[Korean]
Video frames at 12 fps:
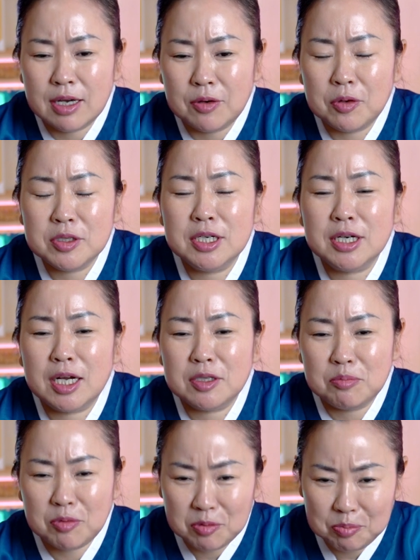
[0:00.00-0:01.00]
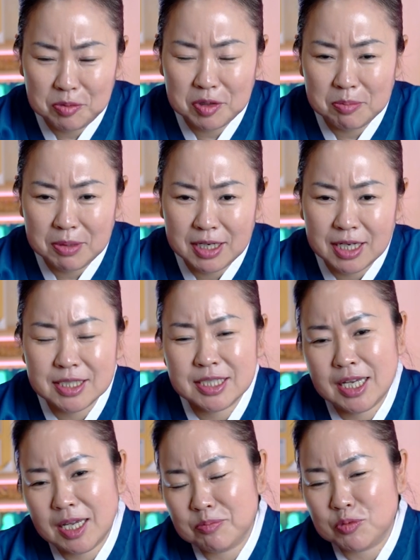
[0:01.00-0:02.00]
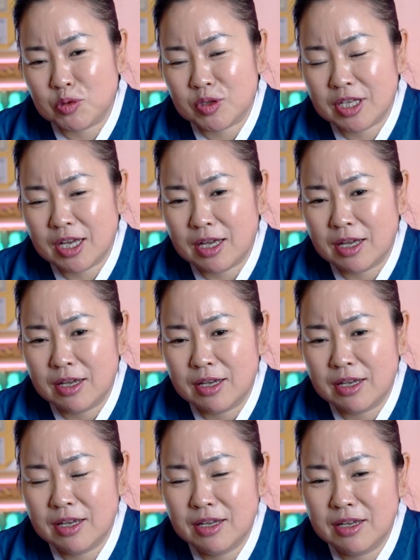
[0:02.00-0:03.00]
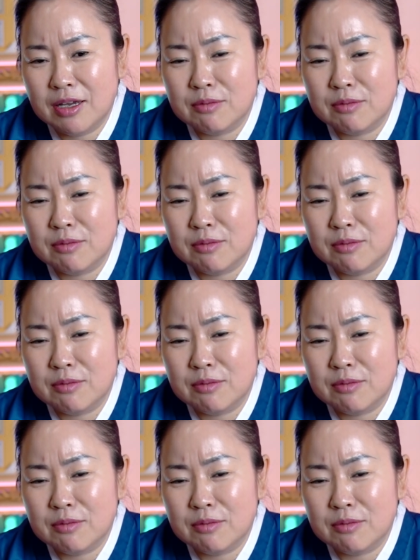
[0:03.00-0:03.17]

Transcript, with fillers: 어디를 가든 보어보기 많아. 참 좋다. 예?